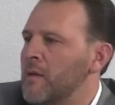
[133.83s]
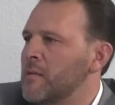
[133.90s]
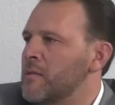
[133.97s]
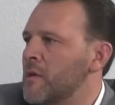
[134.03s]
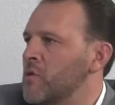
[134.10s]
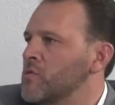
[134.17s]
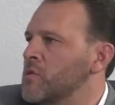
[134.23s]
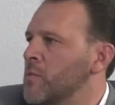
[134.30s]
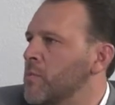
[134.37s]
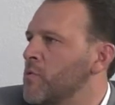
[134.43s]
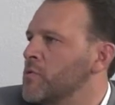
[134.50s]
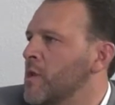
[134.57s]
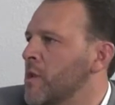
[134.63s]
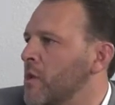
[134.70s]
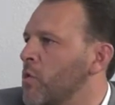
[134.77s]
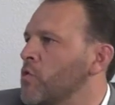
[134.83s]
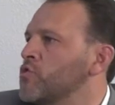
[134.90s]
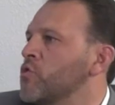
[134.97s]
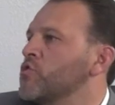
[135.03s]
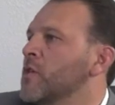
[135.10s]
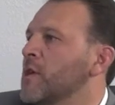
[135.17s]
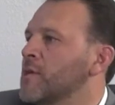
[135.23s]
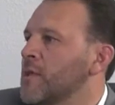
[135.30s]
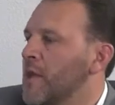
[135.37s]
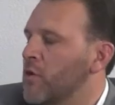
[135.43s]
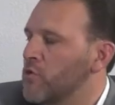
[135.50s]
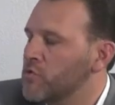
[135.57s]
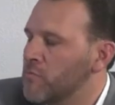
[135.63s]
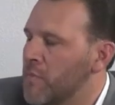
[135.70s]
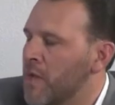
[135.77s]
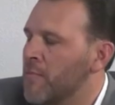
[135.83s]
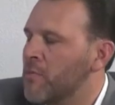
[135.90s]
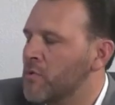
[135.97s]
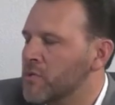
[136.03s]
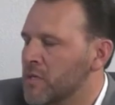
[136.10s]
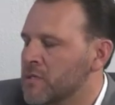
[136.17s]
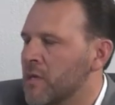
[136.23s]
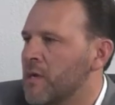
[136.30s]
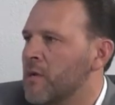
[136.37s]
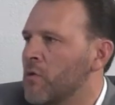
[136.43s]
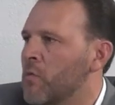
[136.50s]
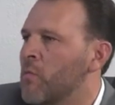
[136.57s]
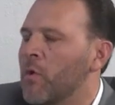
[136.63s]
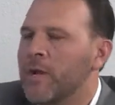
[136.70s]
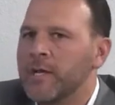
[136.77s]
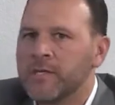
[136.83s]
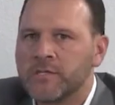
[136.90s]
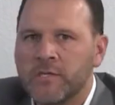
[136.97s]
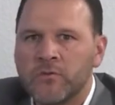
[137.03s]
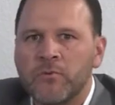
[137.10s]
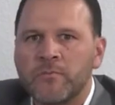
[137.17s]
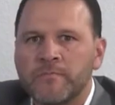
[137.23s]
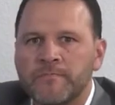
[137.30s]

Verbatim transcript: entre los tipos de negocios de los miembros que están en rumbo al éxito.